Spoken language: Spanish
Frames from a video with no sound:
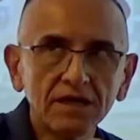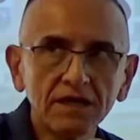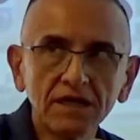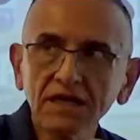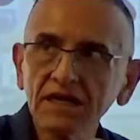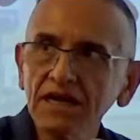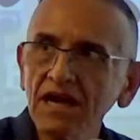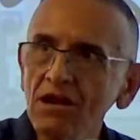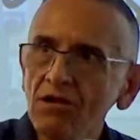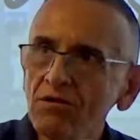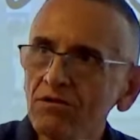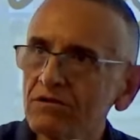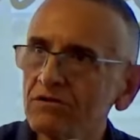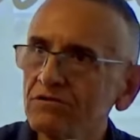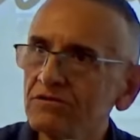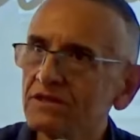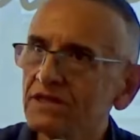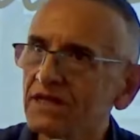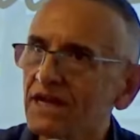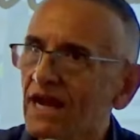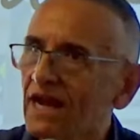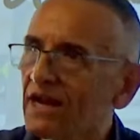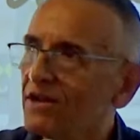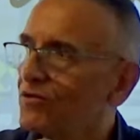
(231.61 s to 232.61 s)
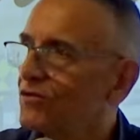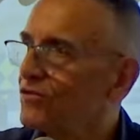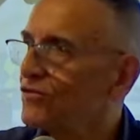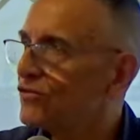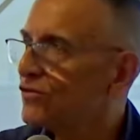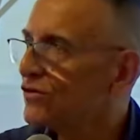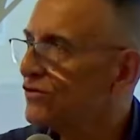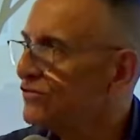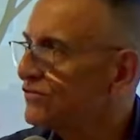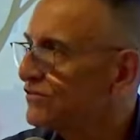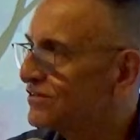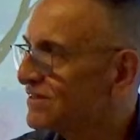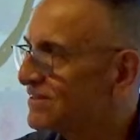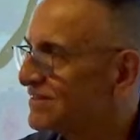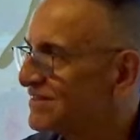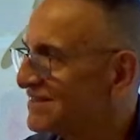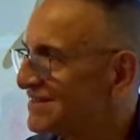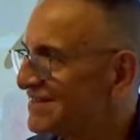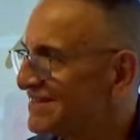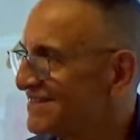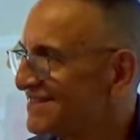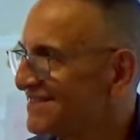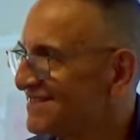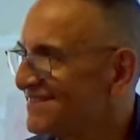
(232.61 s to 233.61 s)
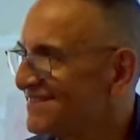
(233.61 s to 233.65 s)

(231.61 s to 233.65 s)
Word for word: ¿Y qué es lo contrario entonces?